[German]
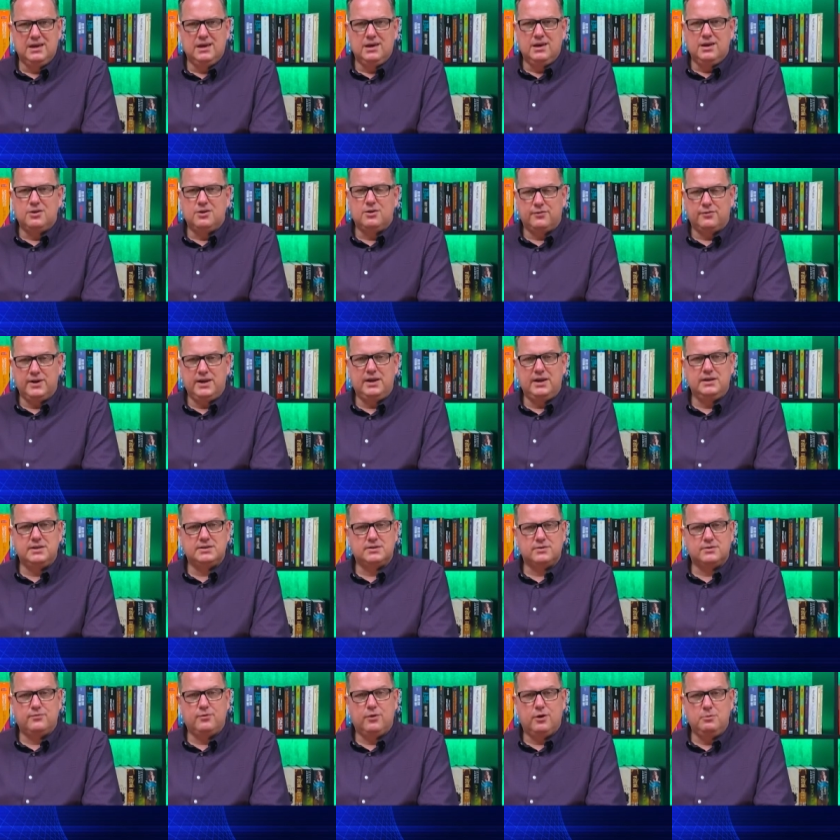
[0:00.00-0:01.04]
Doch wenn der
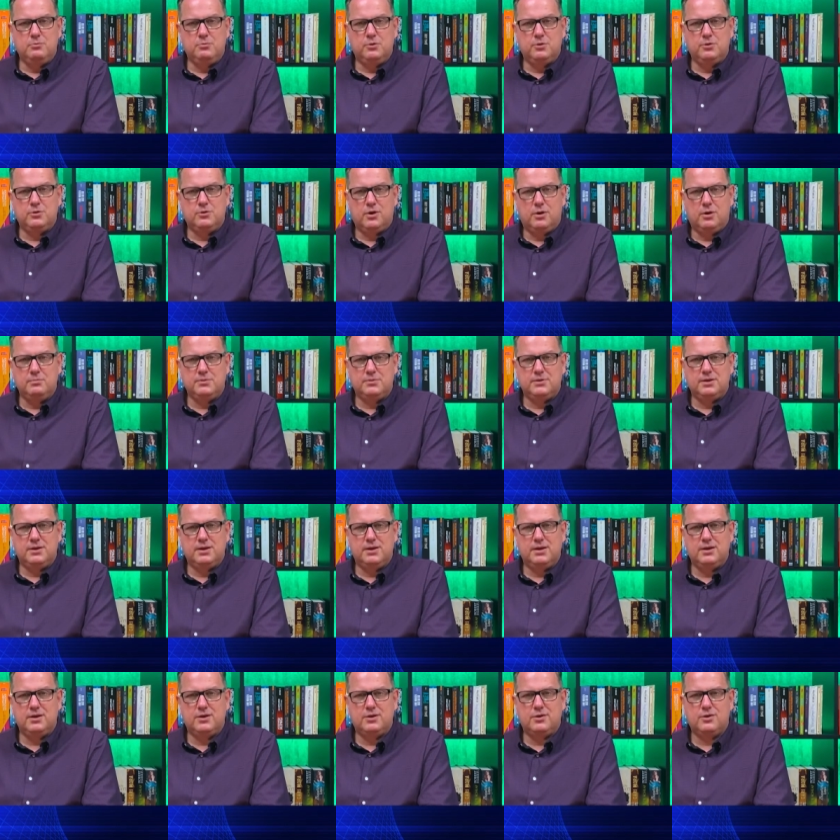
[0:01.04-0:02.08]
nächste Vollmond kommt,
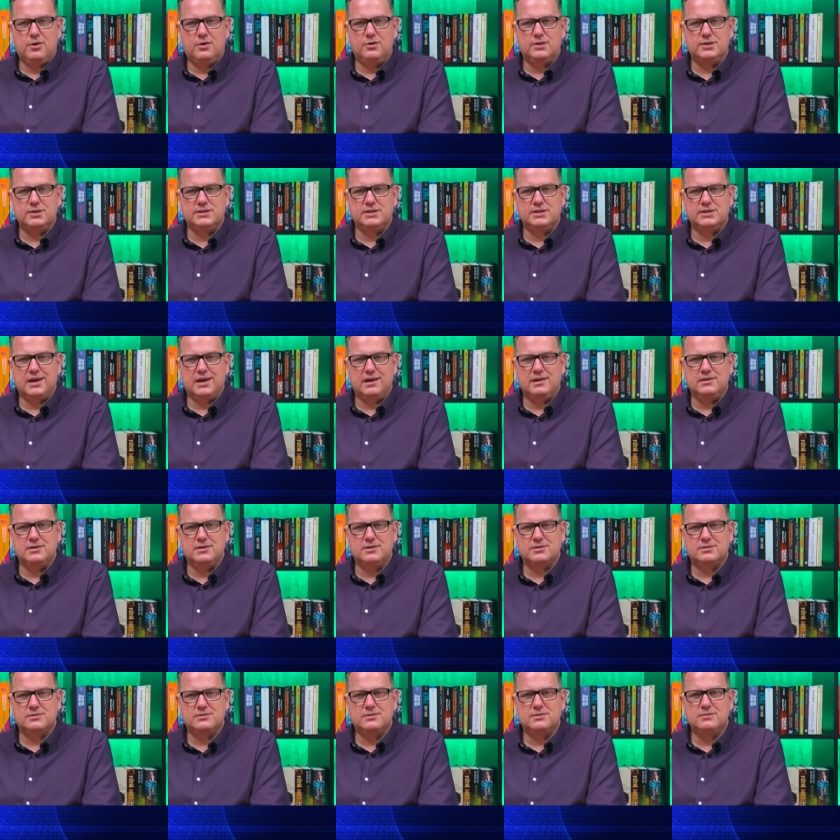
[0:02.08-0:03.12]
könnte sich
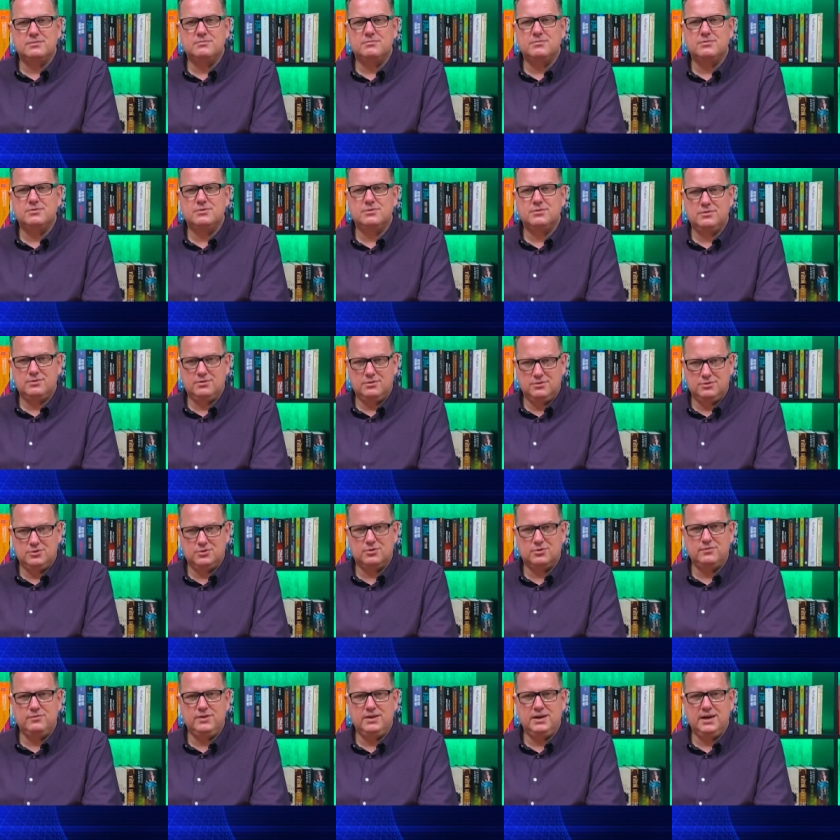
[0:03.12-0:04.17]
alles
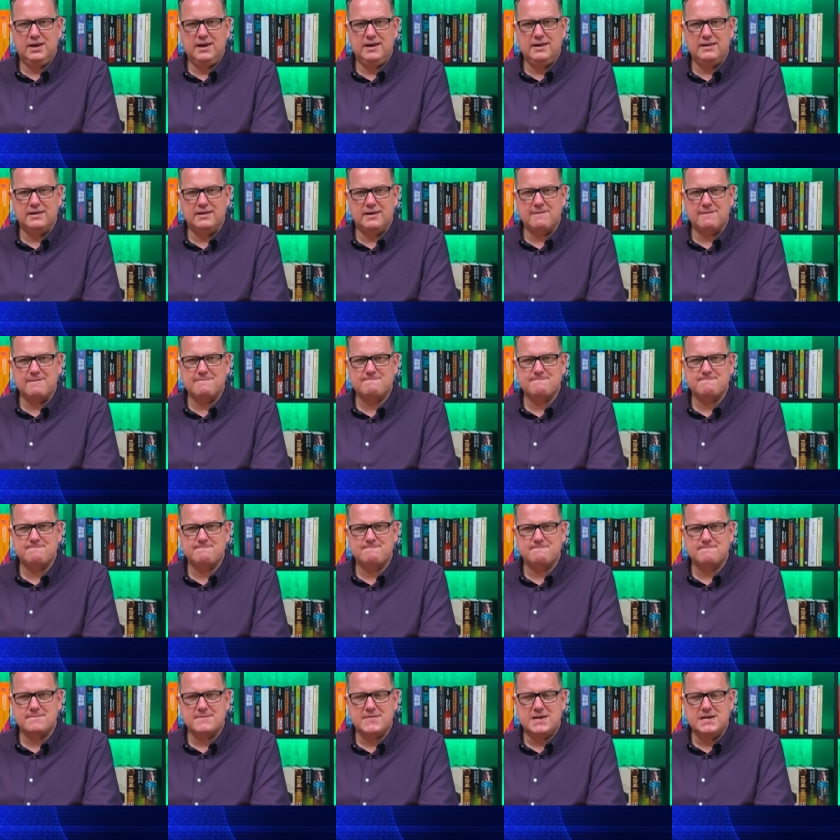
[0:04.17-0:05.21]
schon wieder ändern.
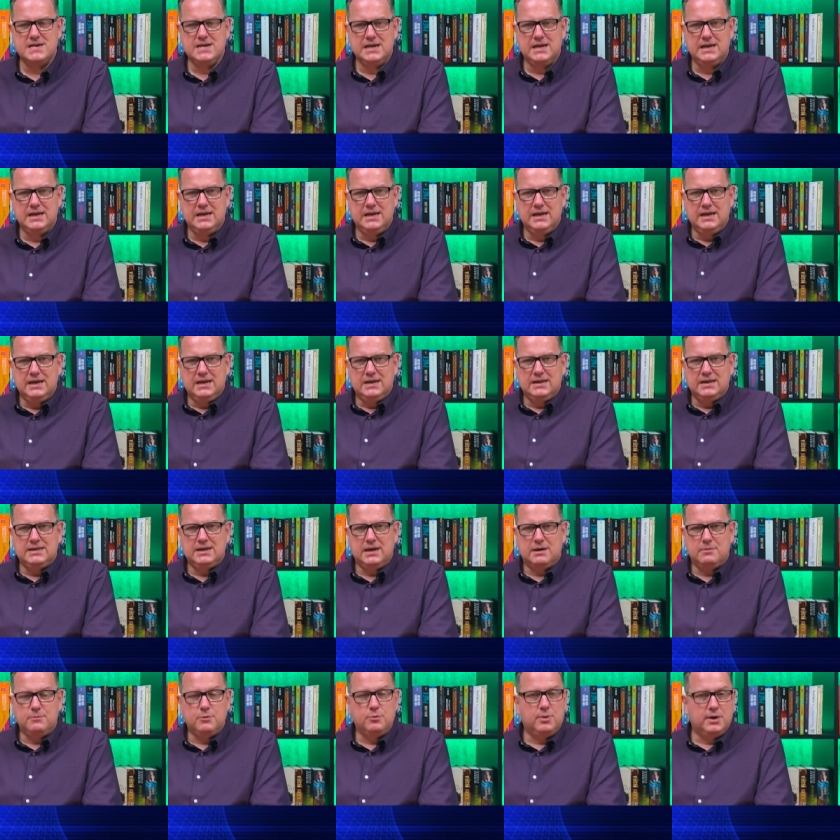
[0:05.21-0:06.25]

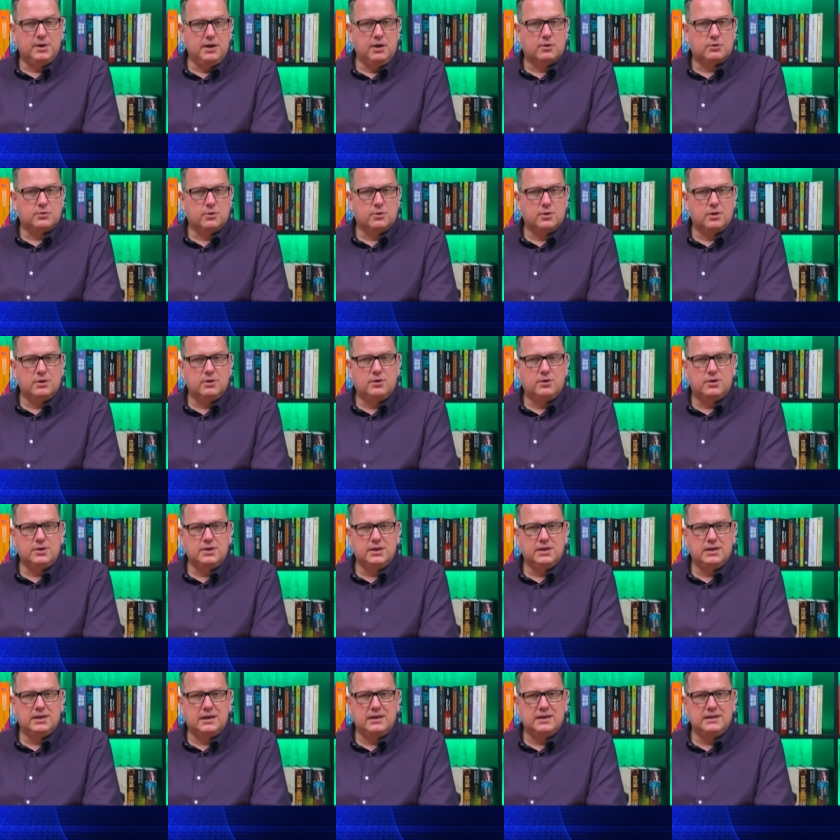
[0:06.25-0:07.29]
Tja, über die Autorin konnte
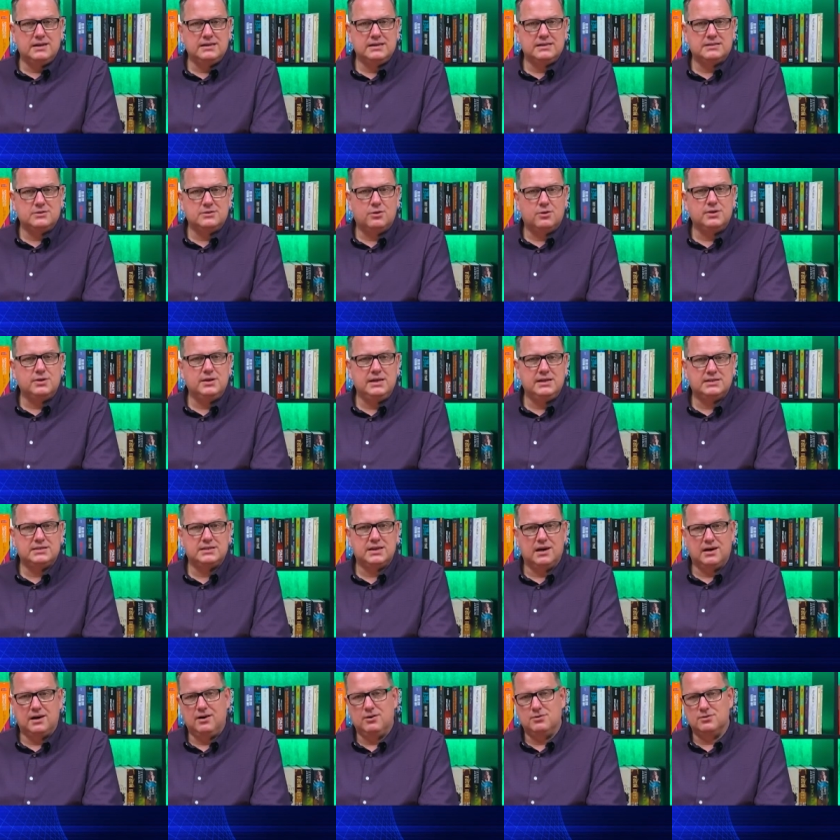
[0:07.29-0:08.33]
ich allerdings noch nichts
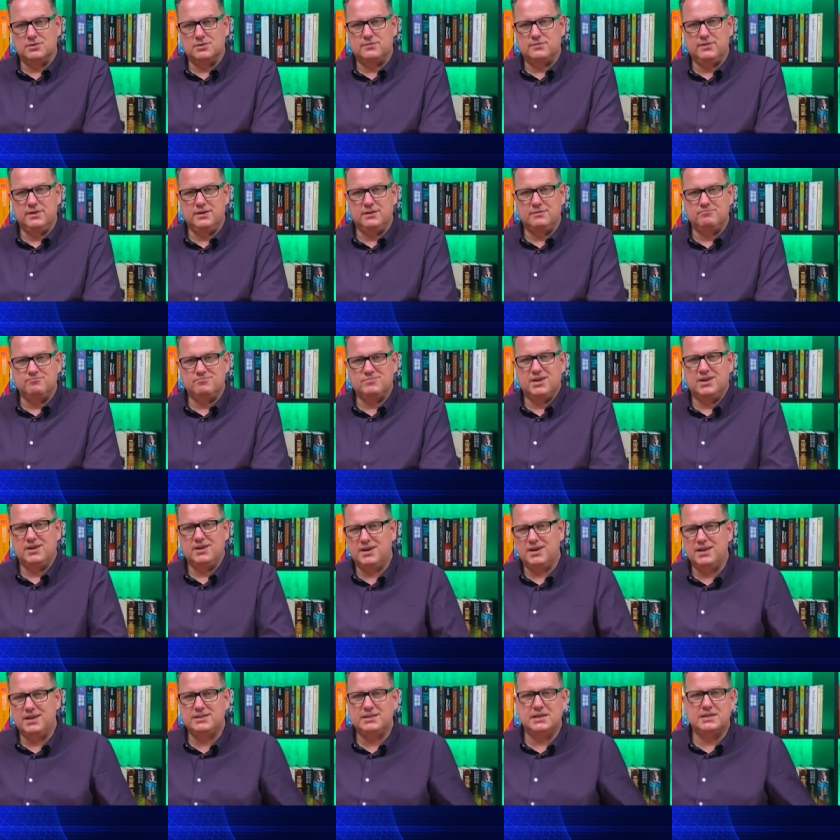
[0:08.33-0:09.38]
herausfinden. Da
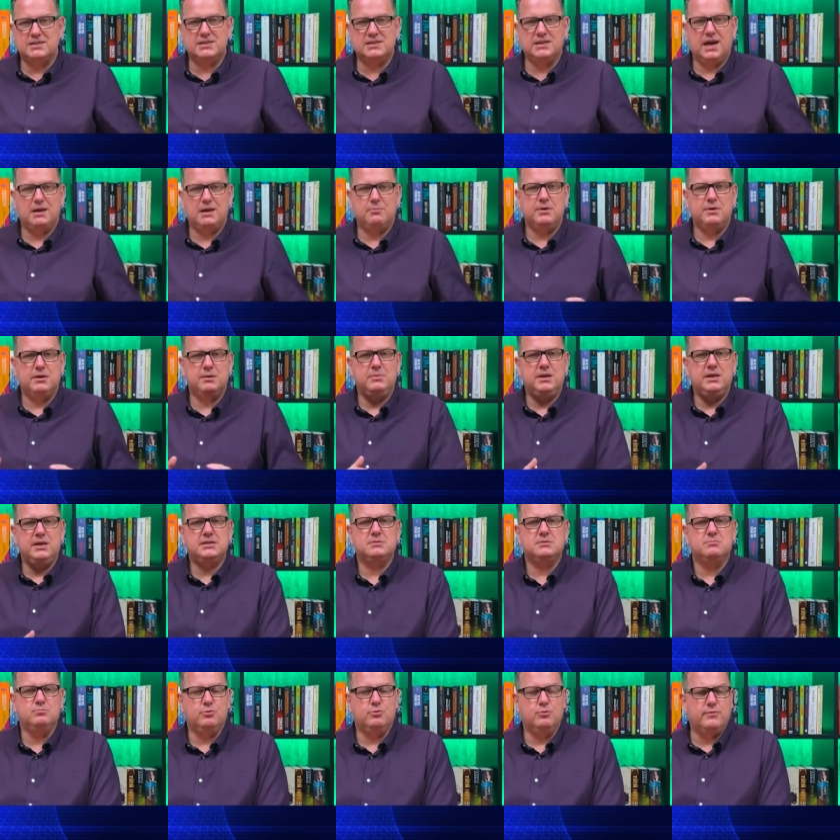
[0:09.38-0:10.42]
geht es jetzt direkt mit dem
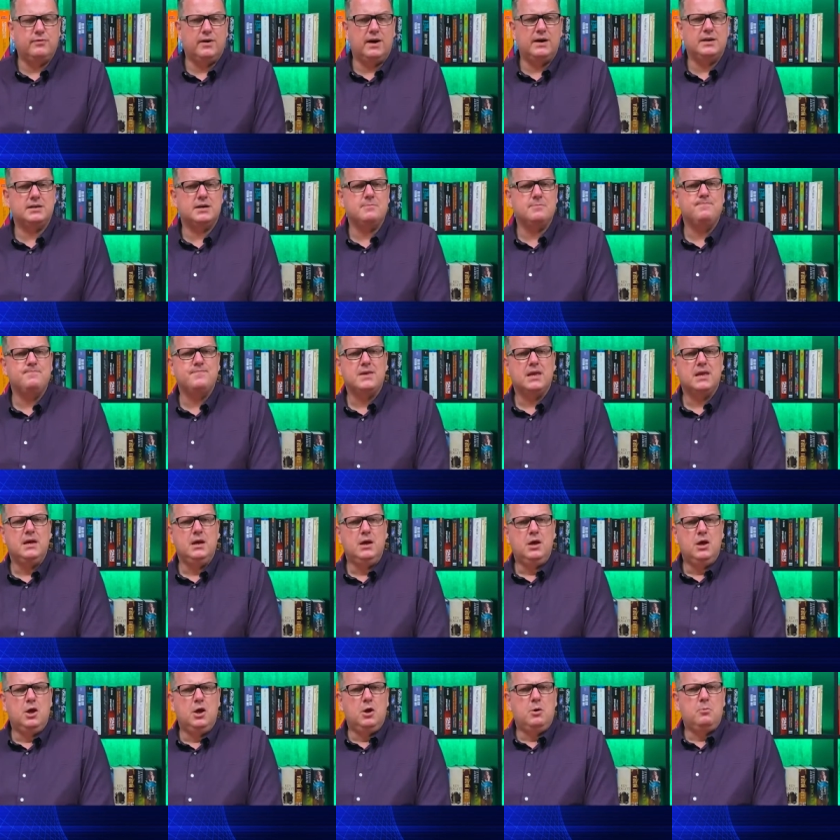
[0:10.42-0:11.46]
nächsten Buch weiter.
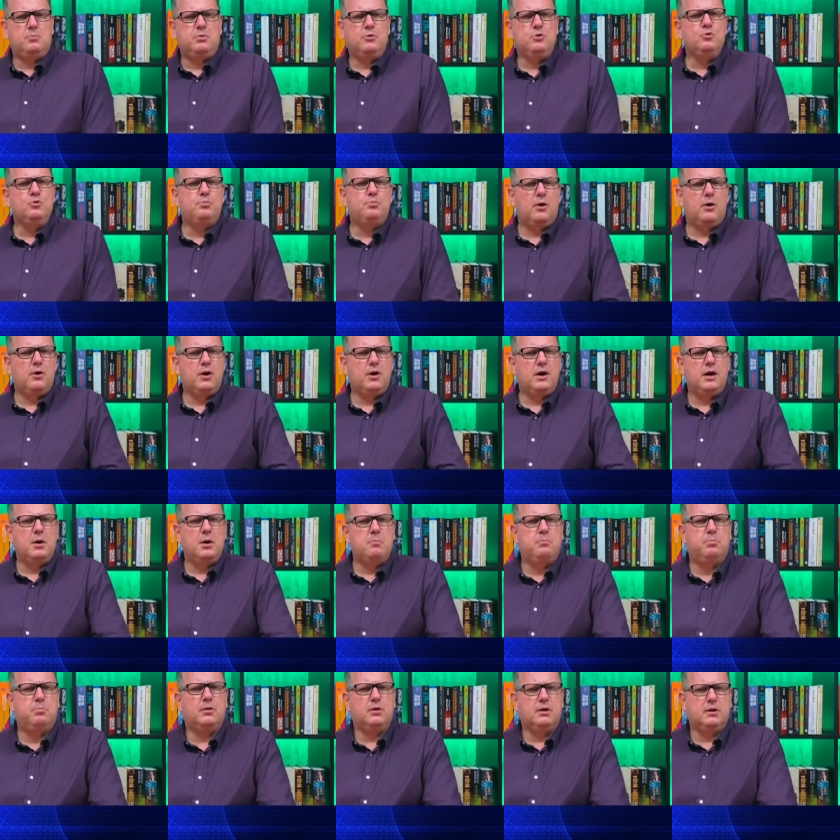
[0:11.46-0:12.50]
Blue Boy
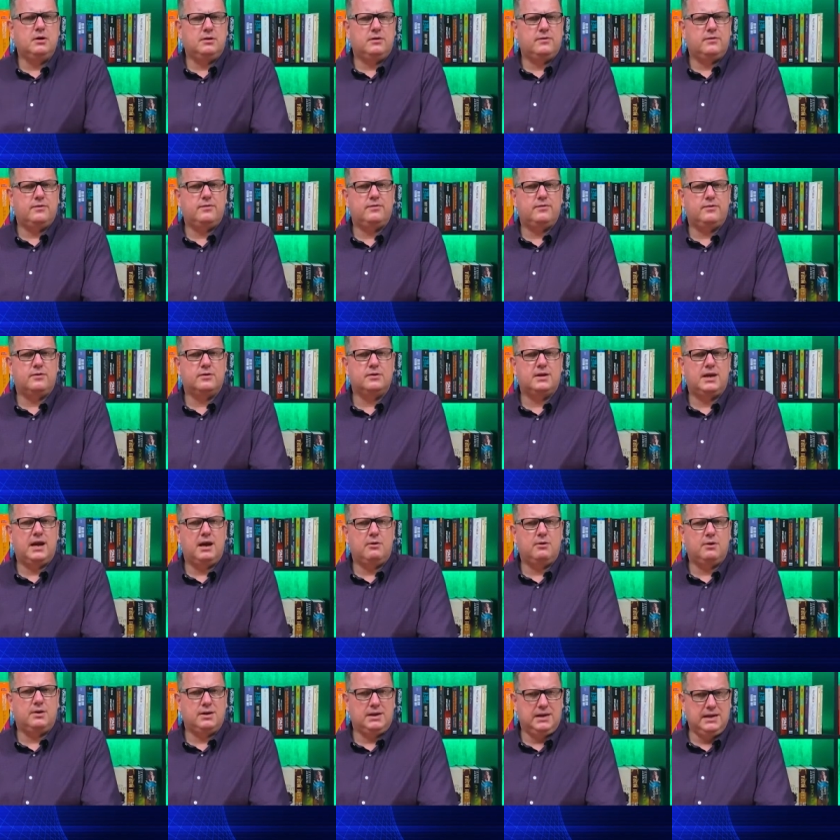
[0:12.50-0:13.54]
Bullet von
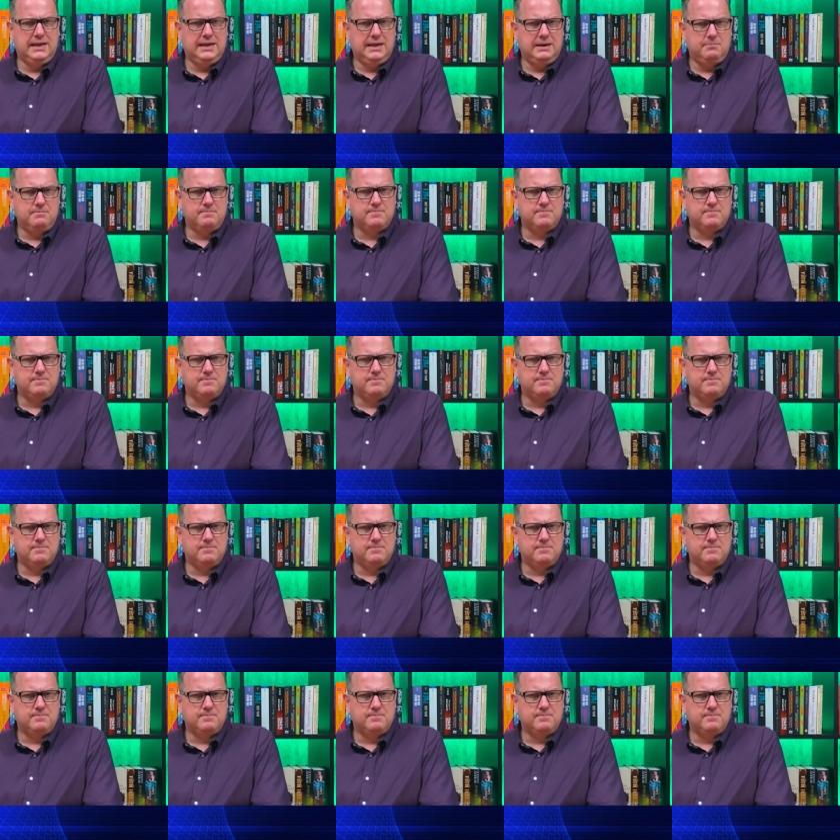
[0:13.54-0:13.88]
Garrett Lee.